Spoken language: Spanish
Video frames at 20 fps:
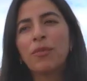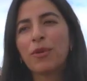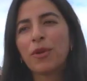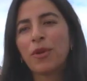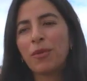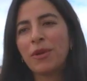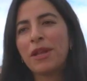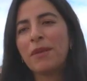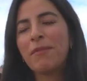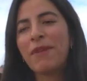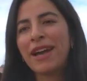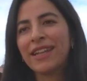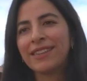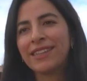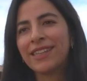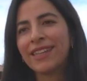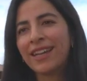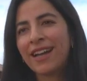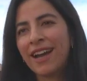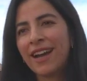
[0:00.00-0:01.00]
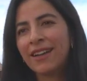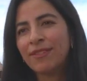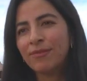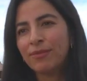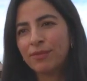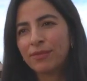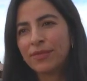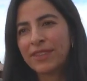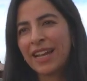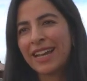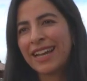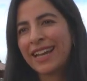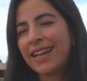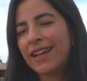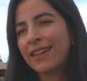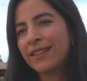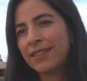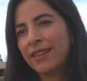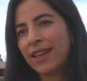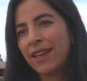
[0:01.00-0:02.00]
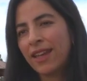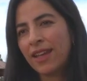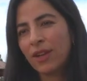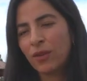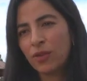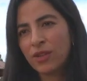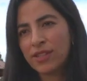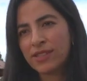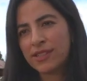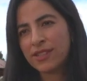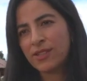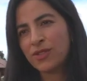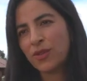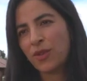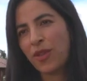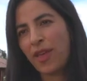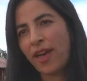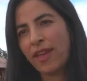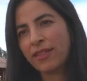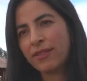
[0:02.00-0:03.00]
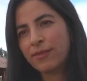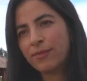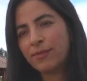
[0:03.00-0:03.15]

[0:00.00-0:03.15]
problemática tan grande en nuestra ciudad.